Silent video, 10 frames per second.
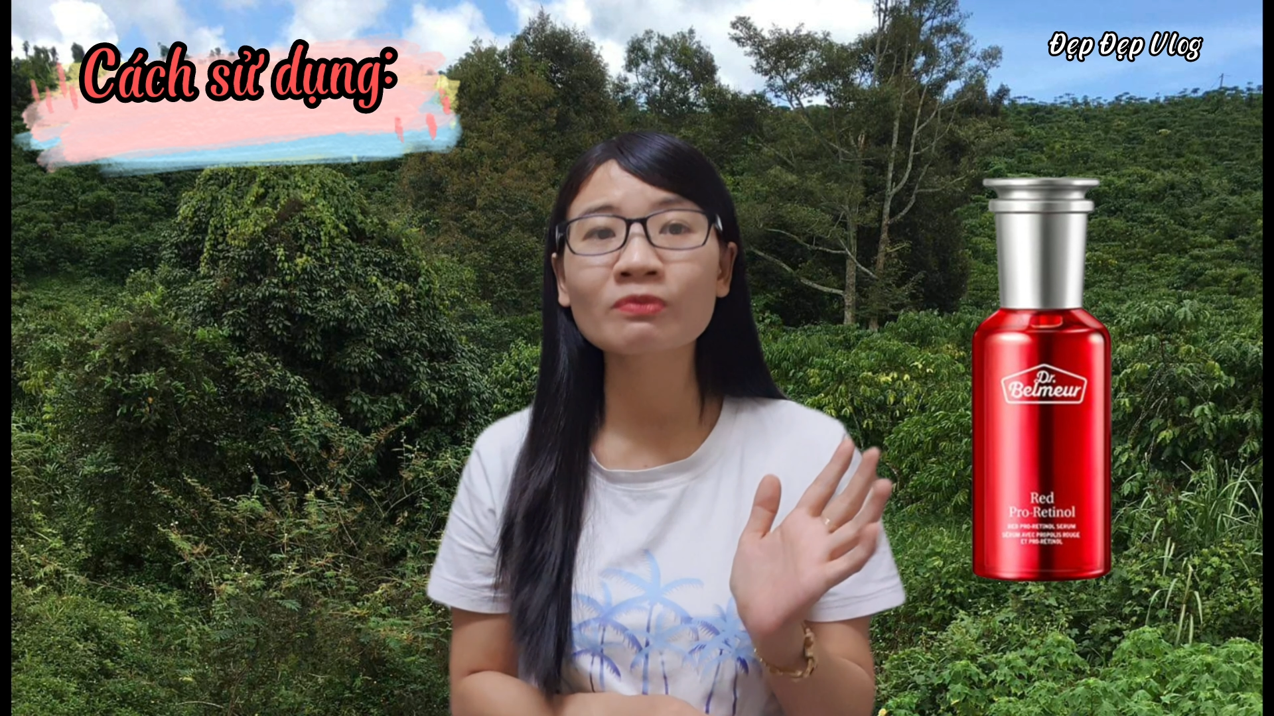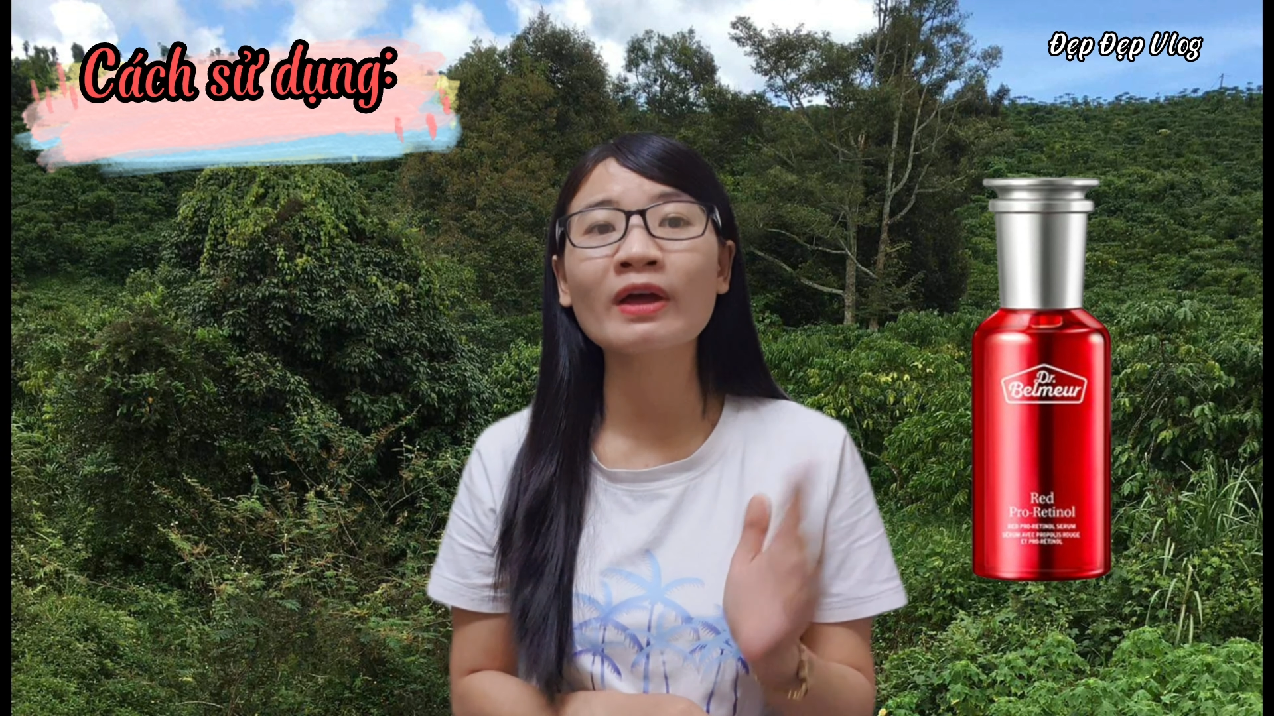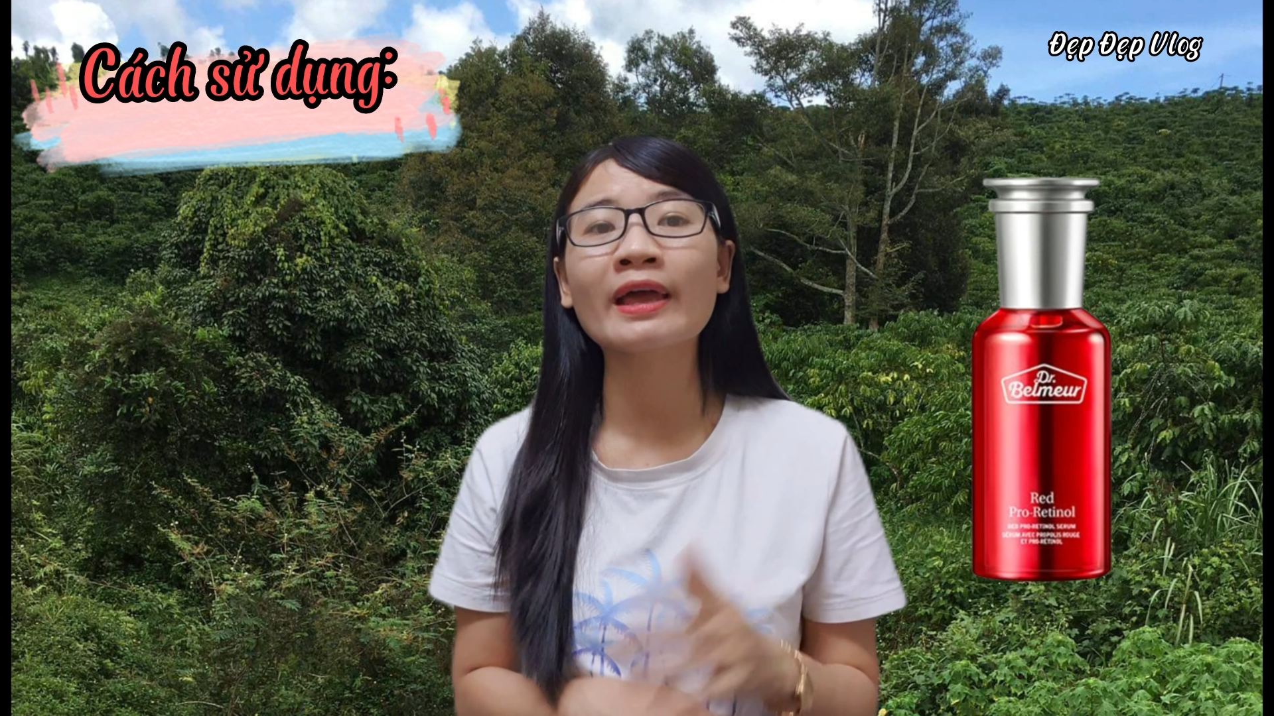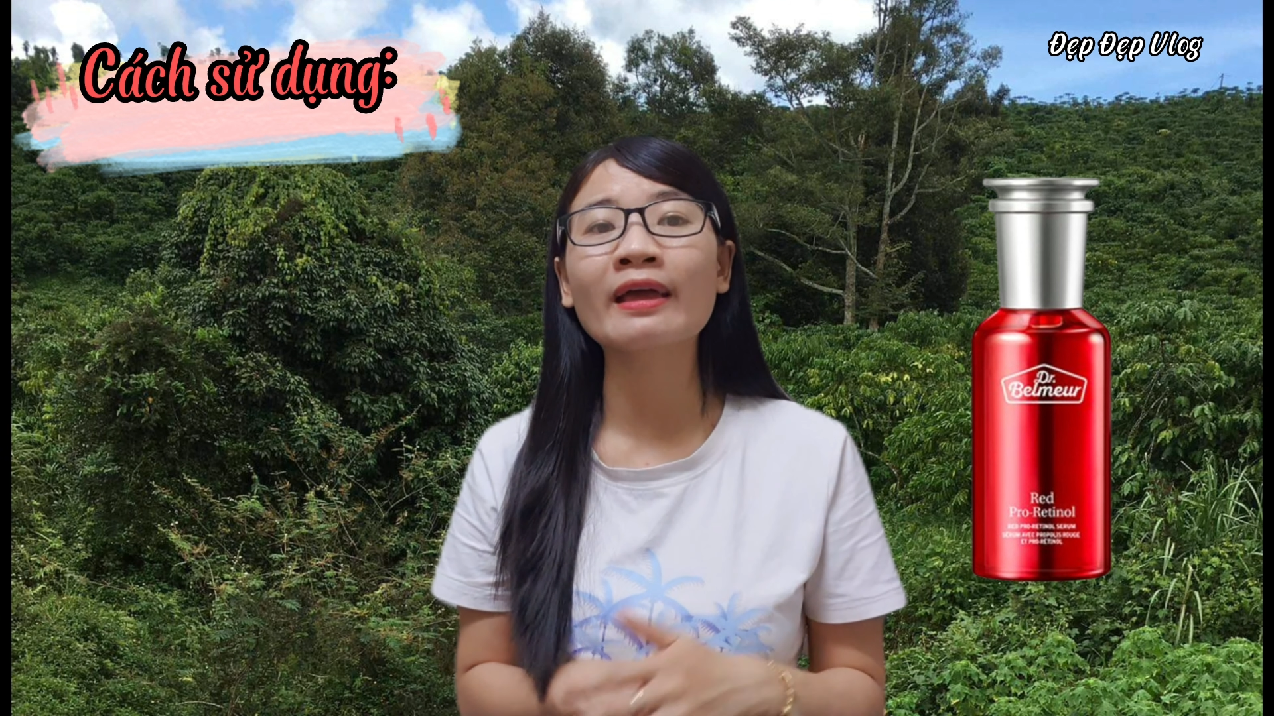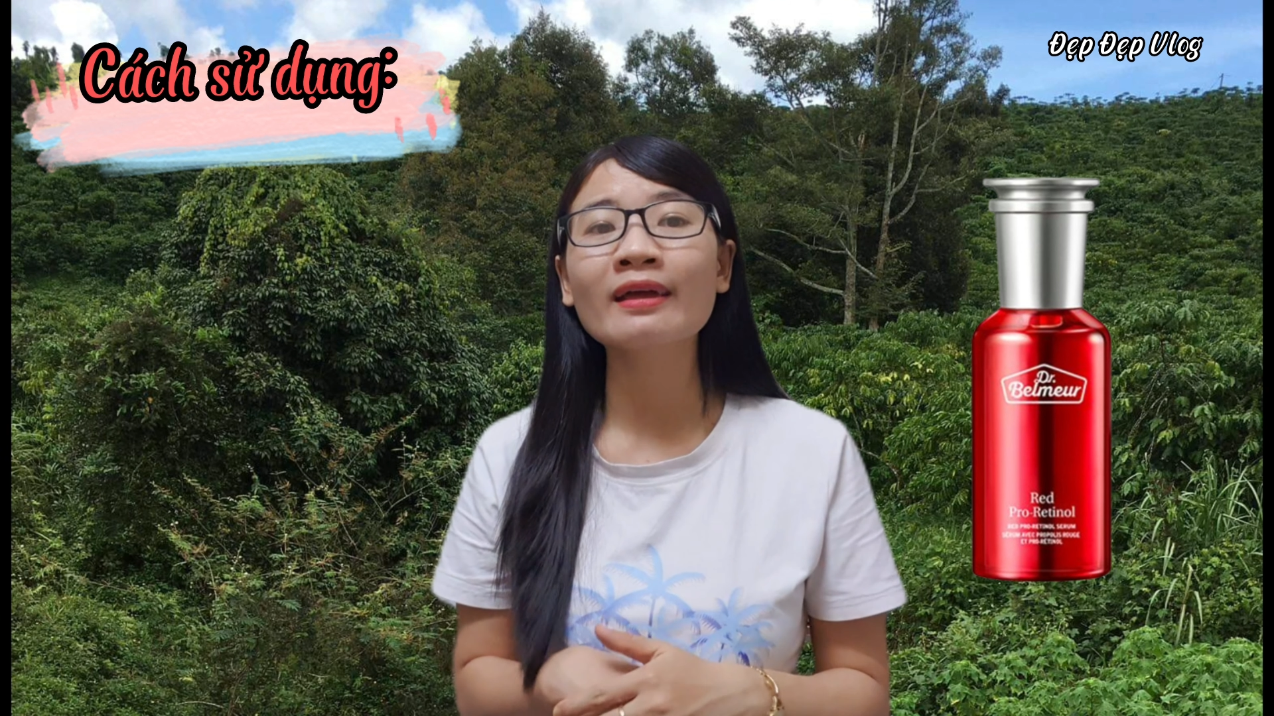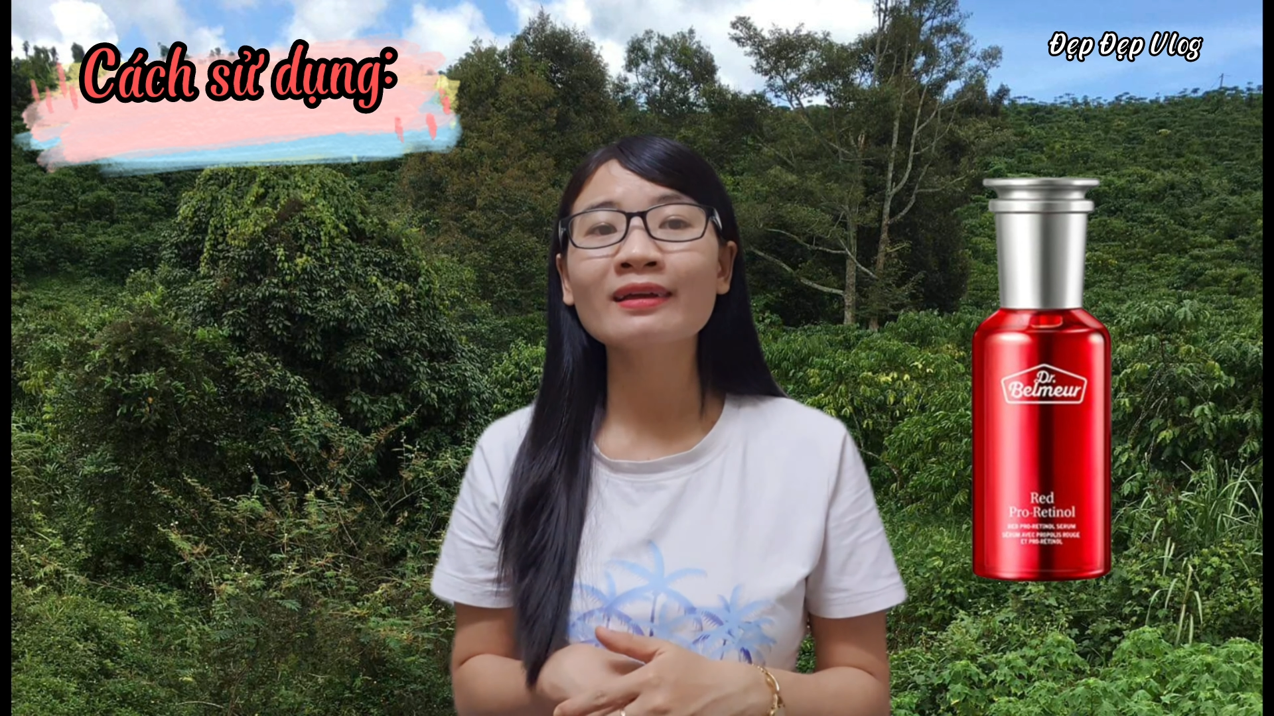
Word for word: và